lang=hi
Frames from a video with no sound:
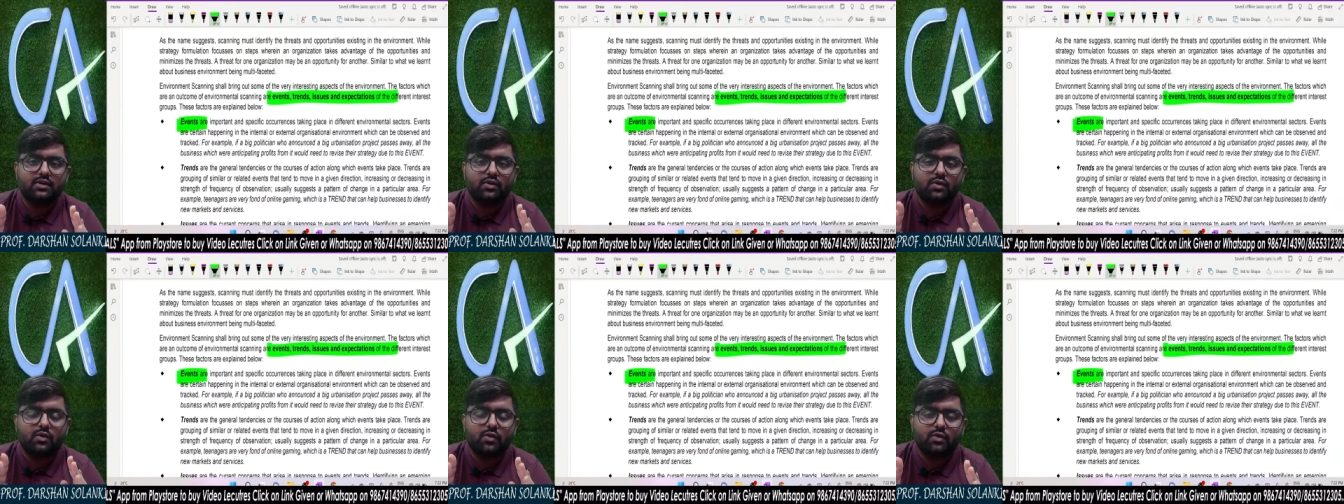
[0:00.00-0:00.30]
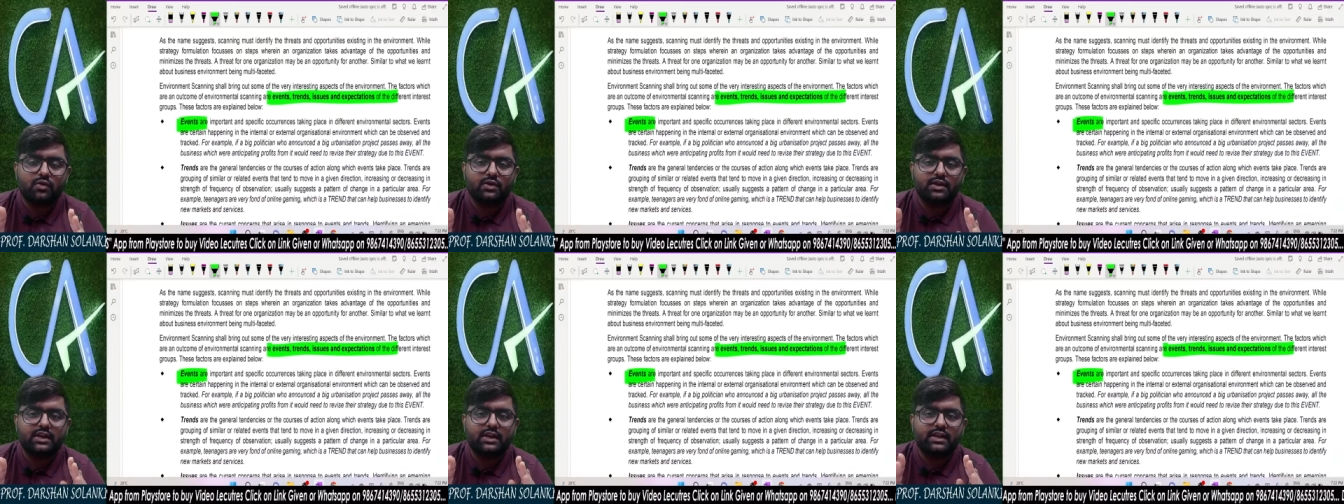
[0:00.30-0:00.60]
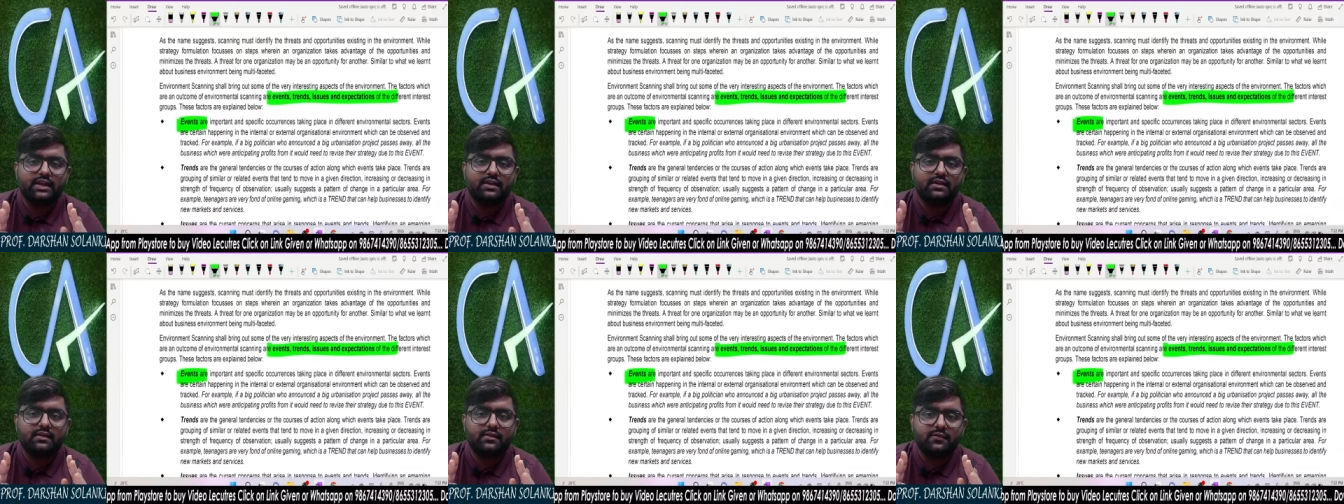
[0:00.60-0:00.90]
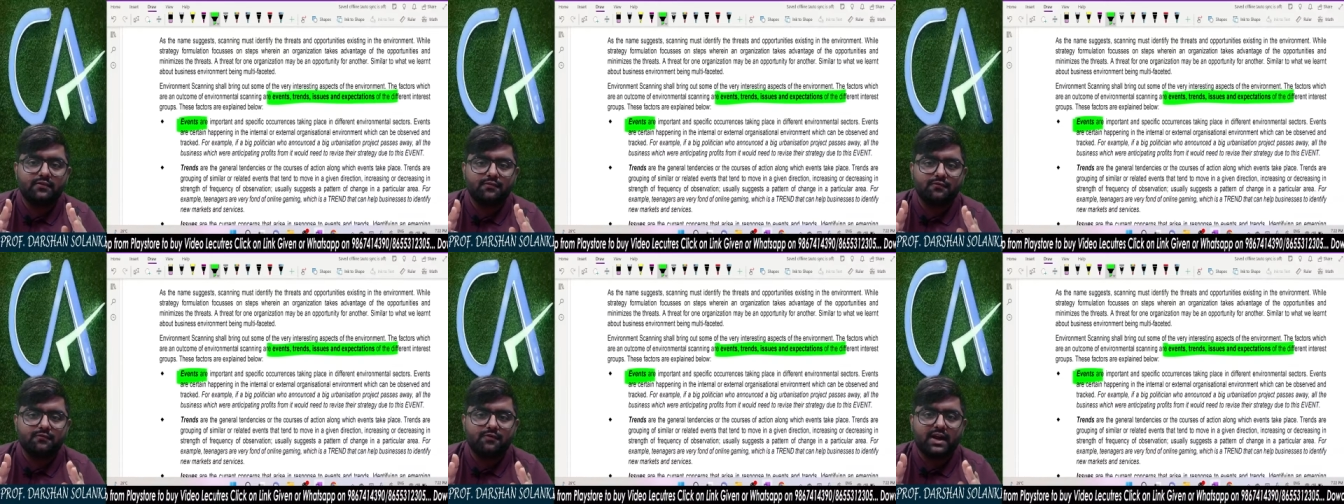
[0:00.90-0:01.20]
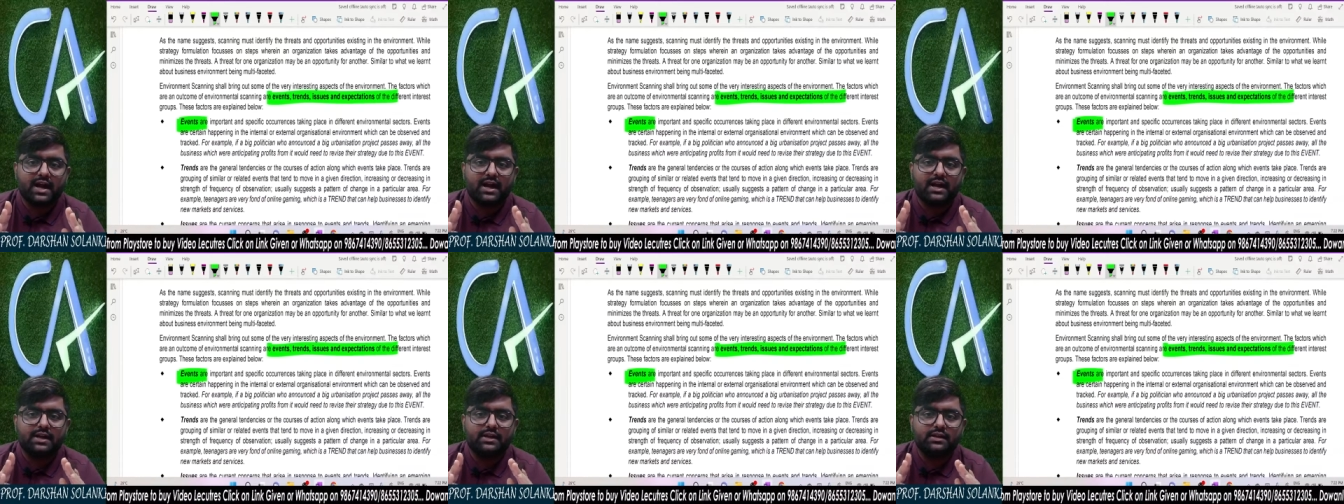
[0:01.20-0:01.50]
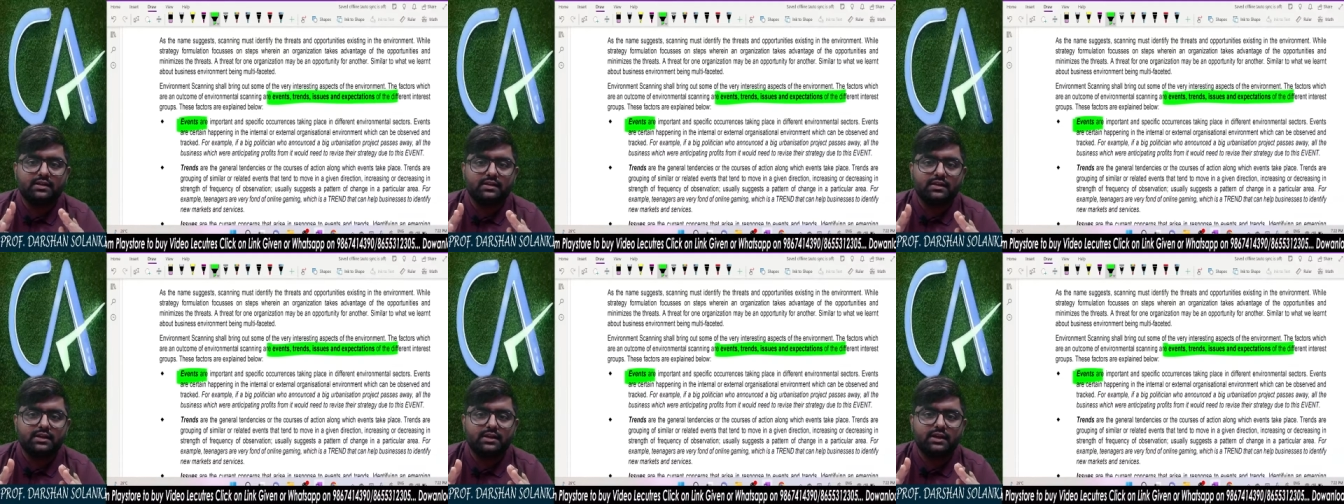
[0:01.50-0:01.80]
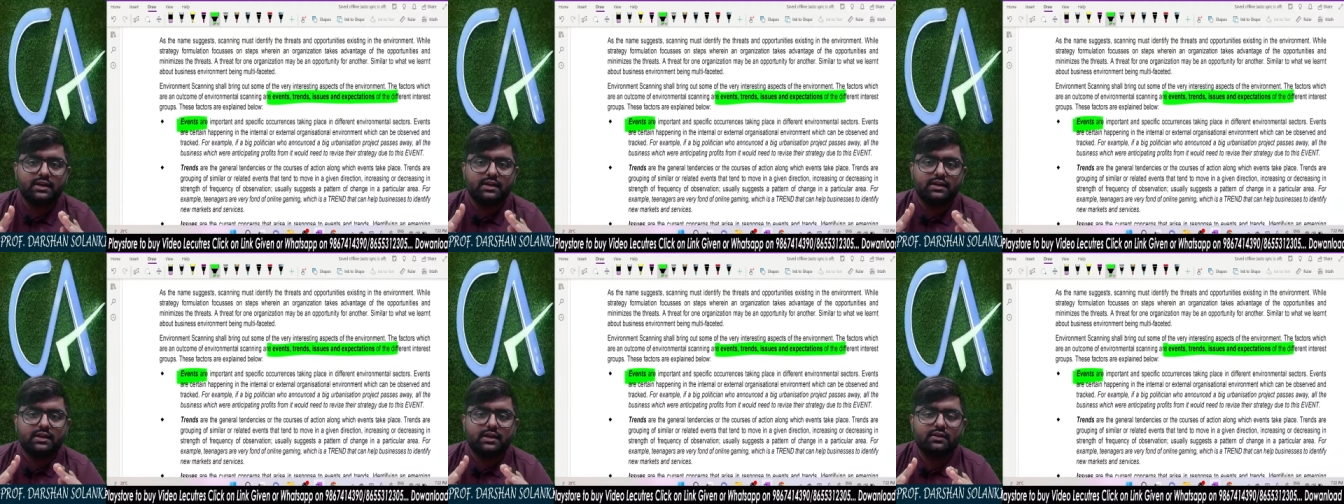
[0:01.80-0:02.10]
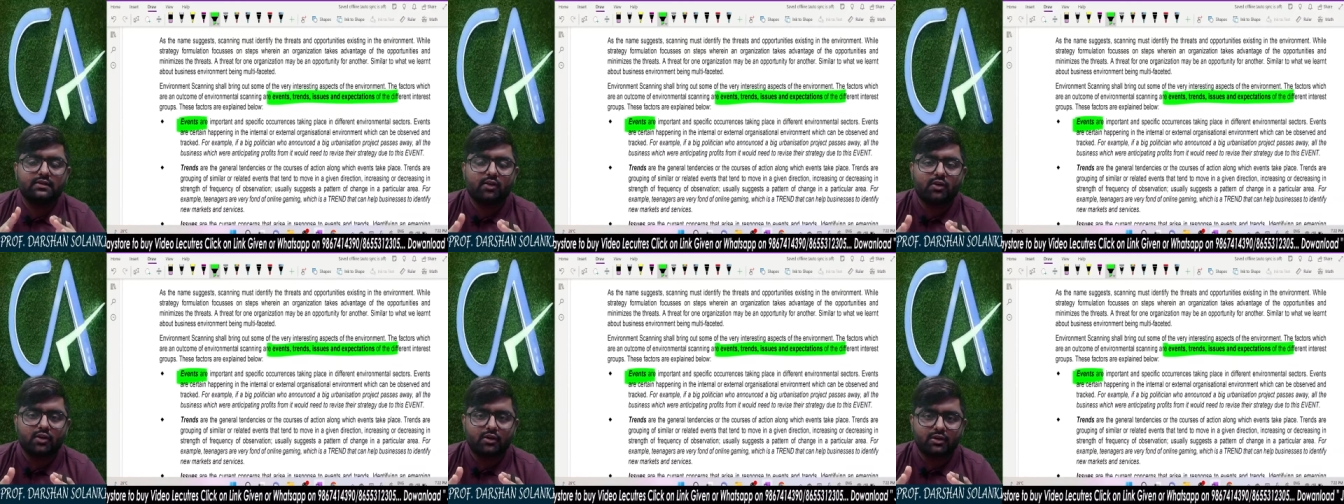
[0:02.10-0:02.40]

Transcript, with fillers: ओनली वाइट ग्रीन एंड